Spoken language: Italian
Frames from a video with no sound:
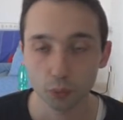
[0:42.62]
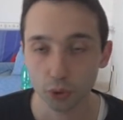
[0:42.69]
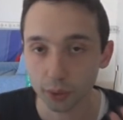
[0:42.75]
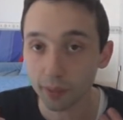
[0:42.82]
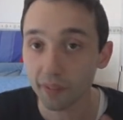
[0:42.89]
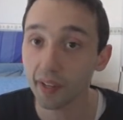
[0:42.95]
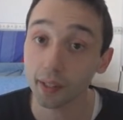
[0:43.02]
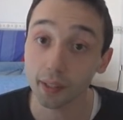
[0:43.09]

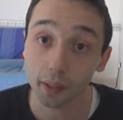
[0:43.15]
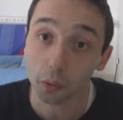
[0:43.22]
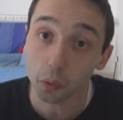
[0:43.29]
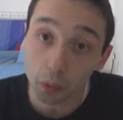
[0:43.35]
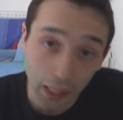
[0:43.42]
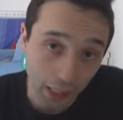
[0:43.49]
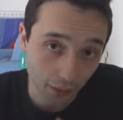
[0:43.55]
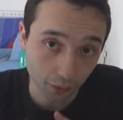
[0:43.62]
possiamo averne
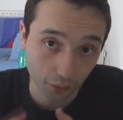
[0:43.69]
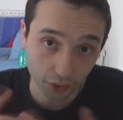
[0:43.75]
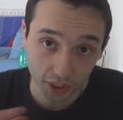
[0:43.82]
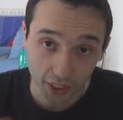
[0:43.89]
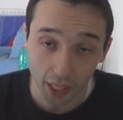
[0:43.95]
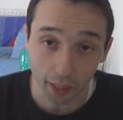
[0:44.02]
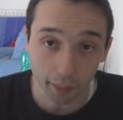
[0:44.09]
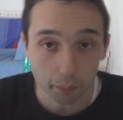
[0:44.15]
un altro
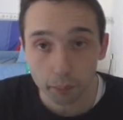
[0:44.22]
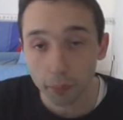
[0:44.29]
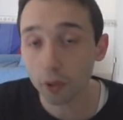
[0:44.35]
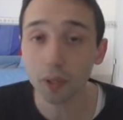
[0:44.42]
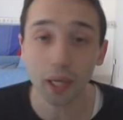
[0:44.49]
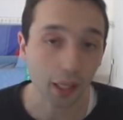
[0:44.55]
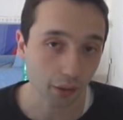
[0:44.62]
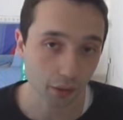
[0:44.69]
Serie A,
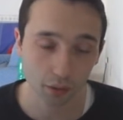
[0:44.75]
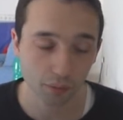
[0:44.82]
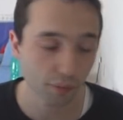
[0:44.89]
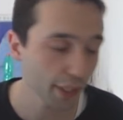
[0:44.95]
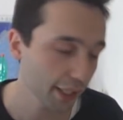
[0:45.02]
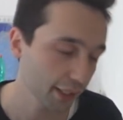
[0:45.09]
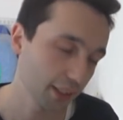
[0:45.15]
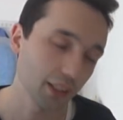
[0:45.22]
però l'altro
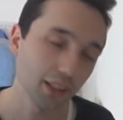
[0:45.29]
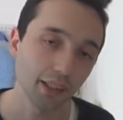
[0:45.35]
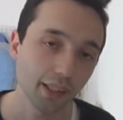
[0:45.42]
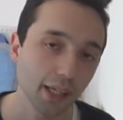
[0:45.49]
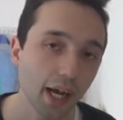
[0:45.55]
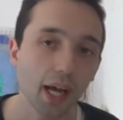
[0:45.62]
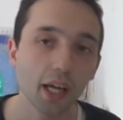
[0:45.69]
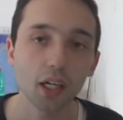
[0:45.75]
dovrà essere
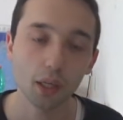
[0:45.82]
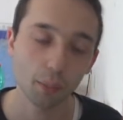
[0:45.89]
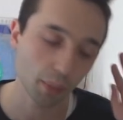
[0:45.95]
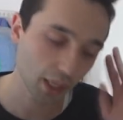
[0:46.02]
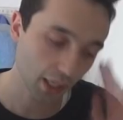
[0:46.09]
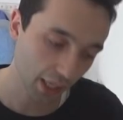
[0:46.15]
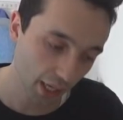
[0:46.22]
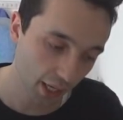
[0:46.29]
Ligan,
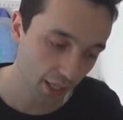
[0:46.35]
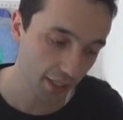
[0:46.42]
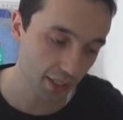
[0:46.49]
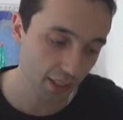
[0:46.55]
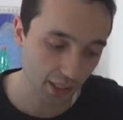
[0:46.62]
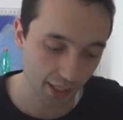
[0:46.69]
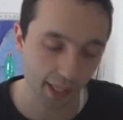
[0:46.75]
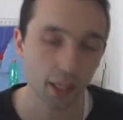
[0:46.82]

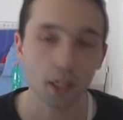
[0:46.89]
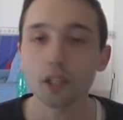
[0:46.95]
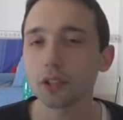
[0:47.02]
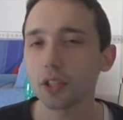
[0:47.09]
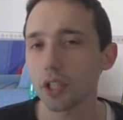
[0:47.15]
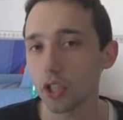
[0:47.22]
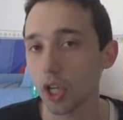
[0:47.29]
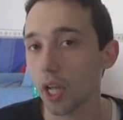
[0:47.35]
MLS, Liga
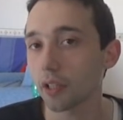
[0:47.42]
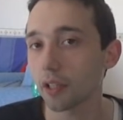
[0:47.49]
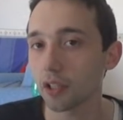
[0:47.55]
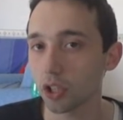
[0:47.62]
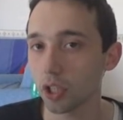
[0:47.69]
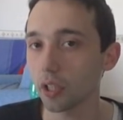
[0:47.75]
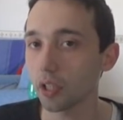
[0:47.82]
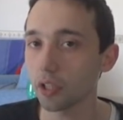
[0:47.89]
Nostra, eccetera,
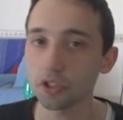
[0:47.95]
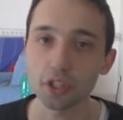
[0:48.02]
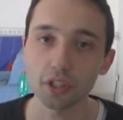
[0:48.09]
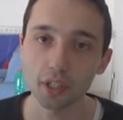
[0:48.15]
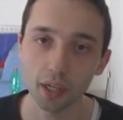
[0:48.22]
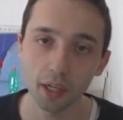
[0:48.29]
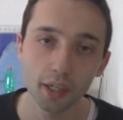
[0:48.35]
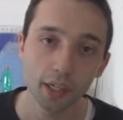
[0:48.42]
eccetera,
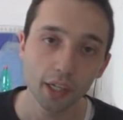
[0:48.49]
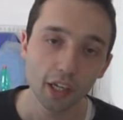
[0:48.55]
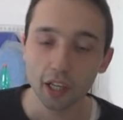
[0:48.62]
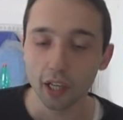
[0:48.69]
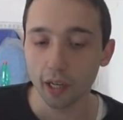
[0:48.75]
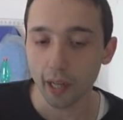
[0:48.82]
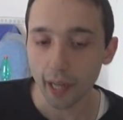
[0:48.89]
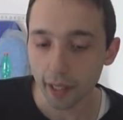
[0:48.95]
eccetera.
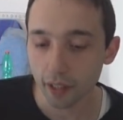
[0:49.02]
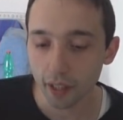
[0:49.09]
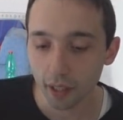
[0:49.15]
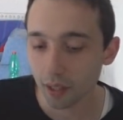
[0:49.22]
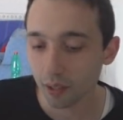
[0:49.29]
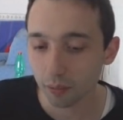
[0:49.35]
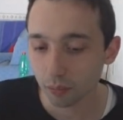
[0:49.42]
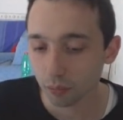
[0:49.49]
Ed
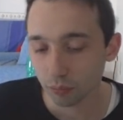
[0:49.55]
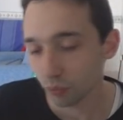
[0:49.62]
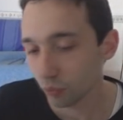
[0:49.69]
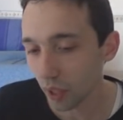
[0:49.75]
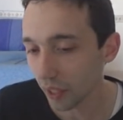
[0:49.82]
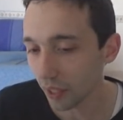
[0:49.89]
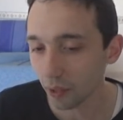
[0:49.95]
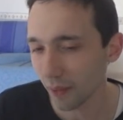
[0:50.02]
è
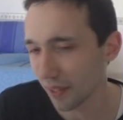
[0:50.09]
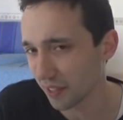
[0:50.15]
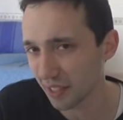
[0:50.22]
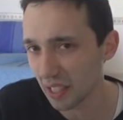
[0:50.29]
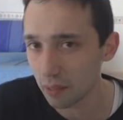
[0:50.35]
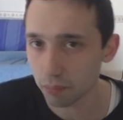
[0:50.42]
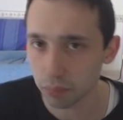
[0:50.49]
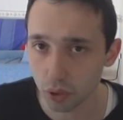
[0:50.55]
una regola
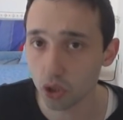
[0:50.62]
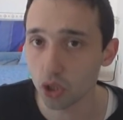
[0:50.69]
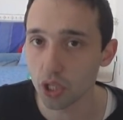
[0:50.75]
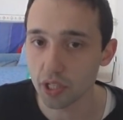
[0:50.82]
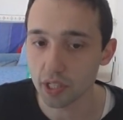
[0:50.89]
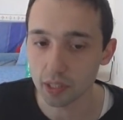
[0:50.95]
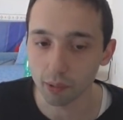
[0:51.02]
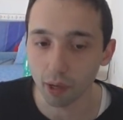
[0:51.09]

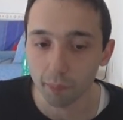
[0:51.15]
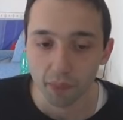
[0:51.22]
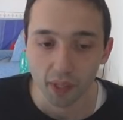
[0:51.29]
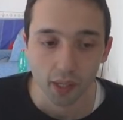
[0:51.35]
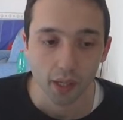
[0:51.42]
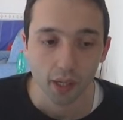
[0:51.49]
semplicissima.